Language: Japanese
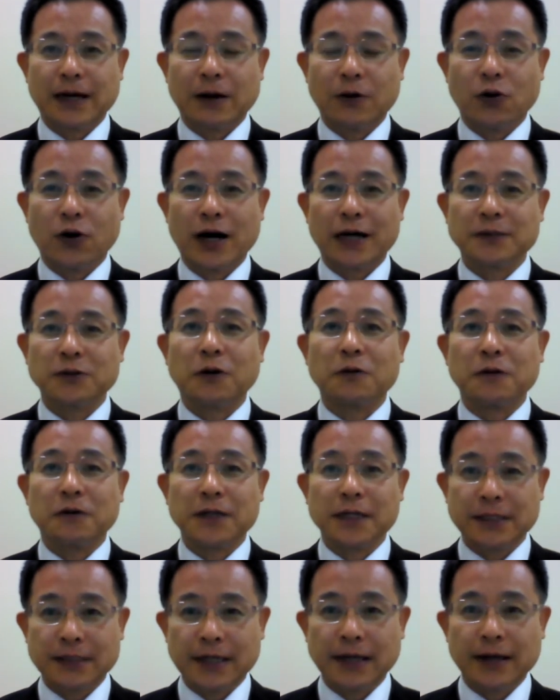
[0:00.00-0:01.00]
ご家族の
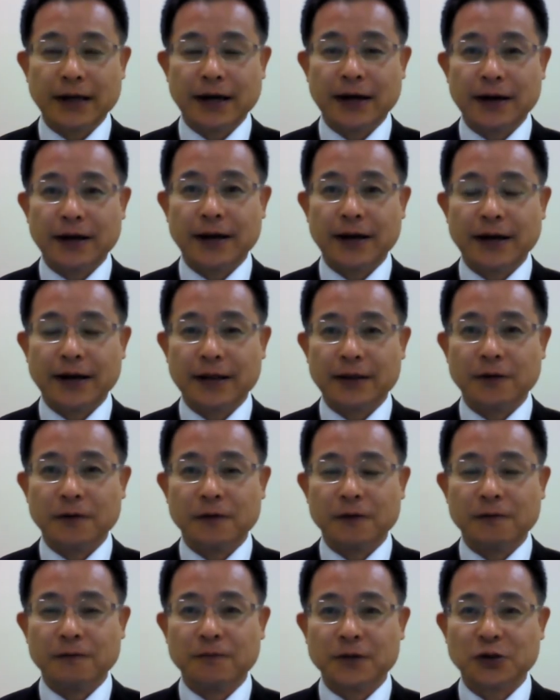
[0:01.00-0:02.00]
ですね、えー、
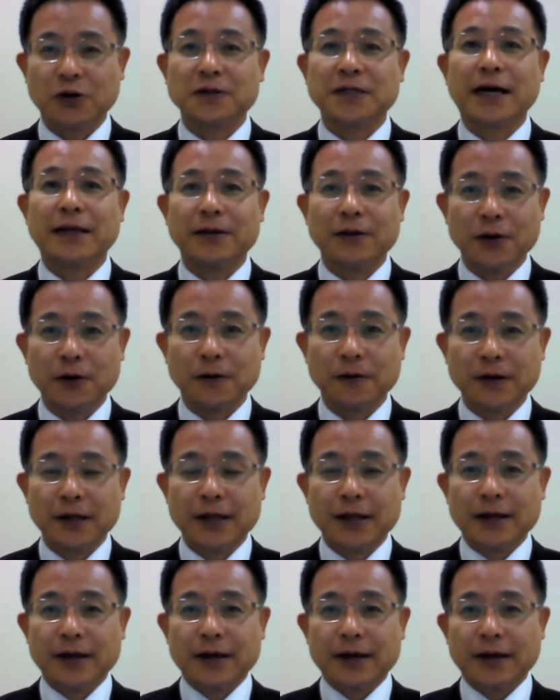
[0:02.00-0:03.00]
と息子さんの、
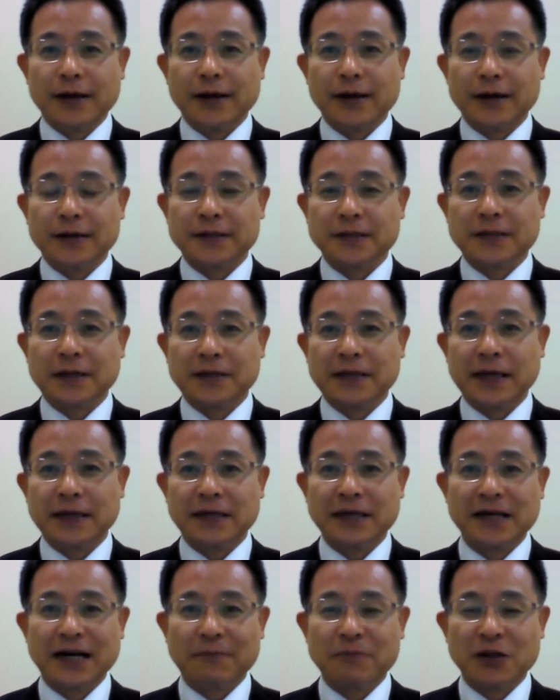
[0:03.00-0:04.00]
えょっと年
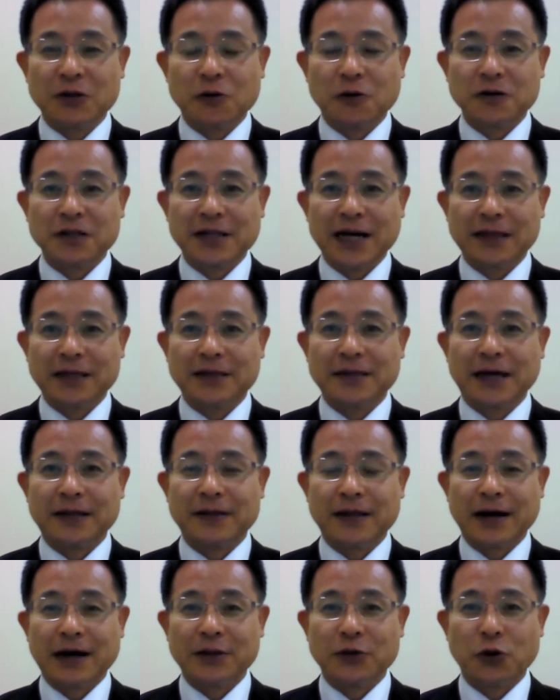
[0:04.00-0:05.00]
金が未納になってたん
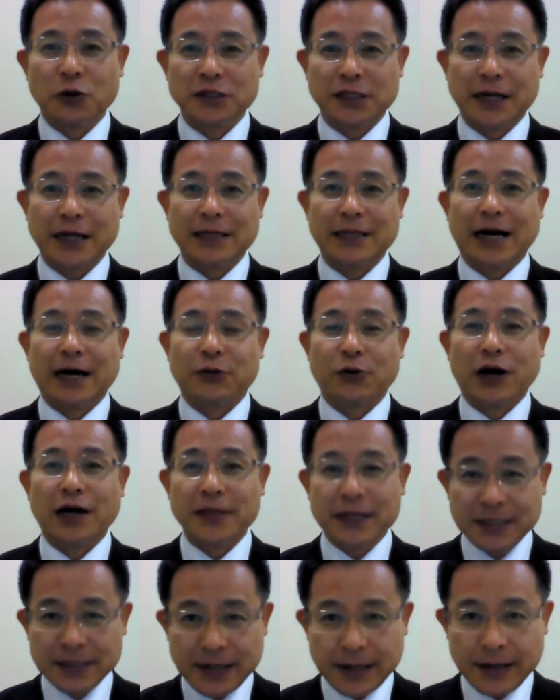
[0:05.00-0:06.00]
だがどうしたらいいかとか
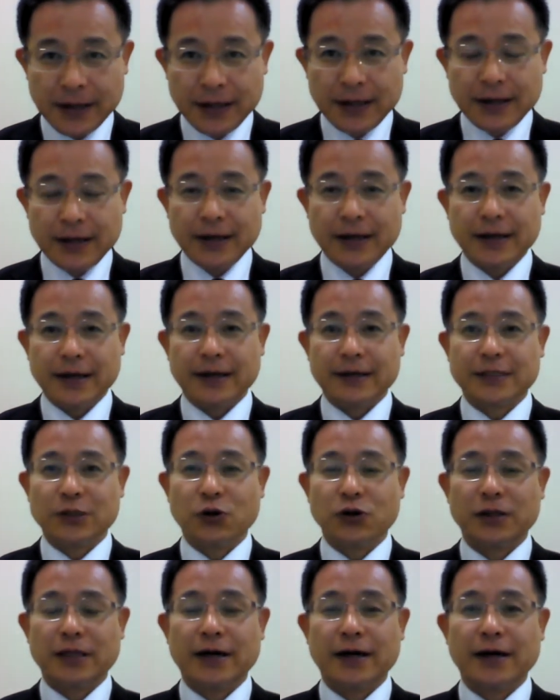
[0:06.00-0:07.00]
ですね、え
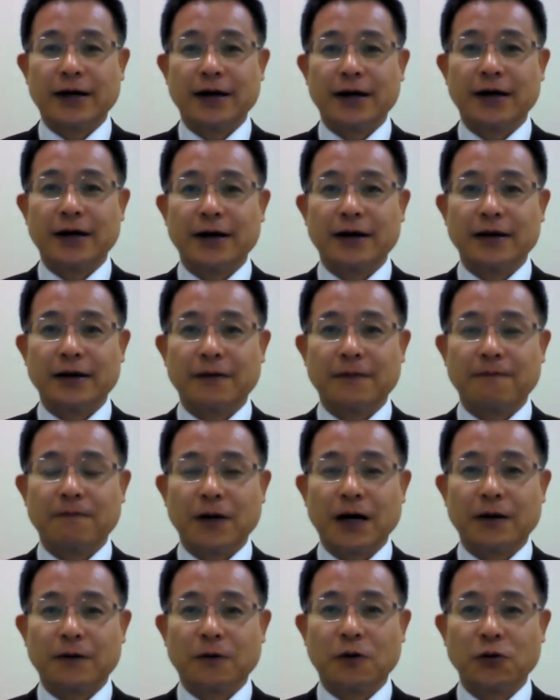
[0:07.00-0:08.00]
そういったあ
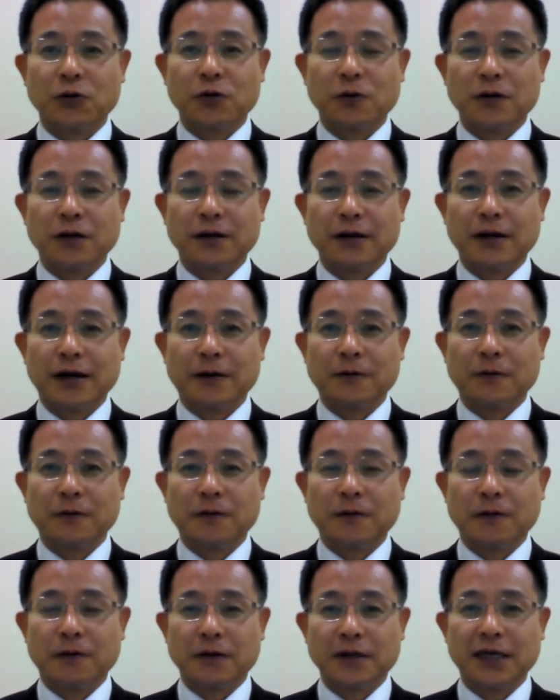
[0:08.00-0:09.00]
の本当にあ
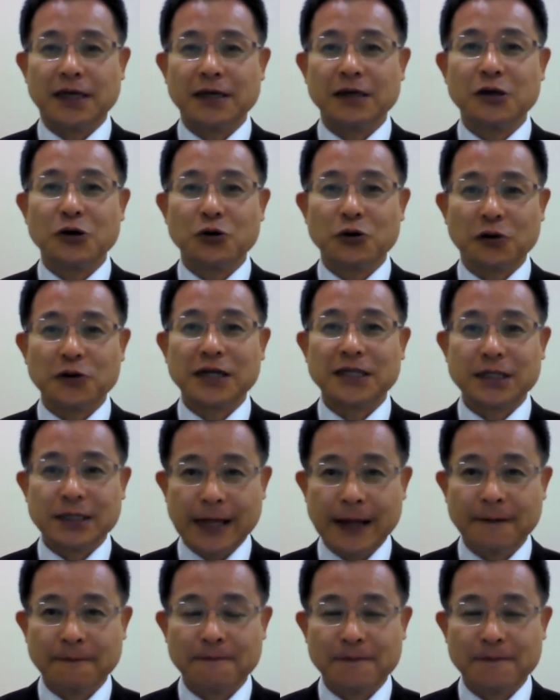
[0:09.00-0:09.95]
の緊急のですね、